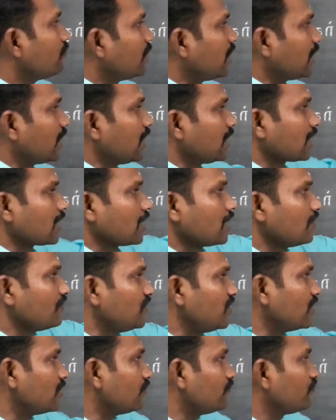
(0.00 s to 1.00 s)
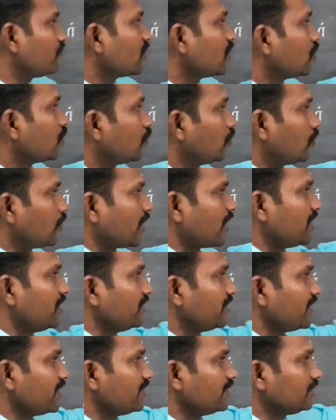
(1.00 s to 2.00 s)
மகாகாவியம்
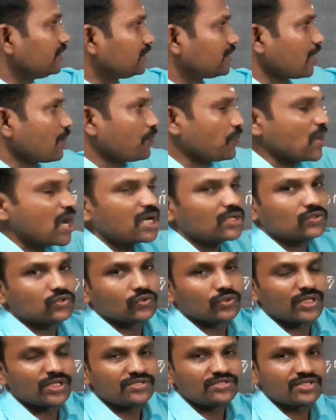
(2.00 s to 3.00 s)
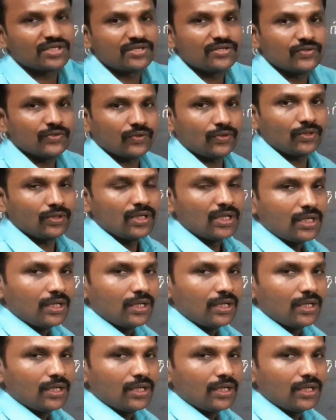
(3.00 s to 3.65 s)
உரையிட இட்ட பாட்டுடை செய்யுள்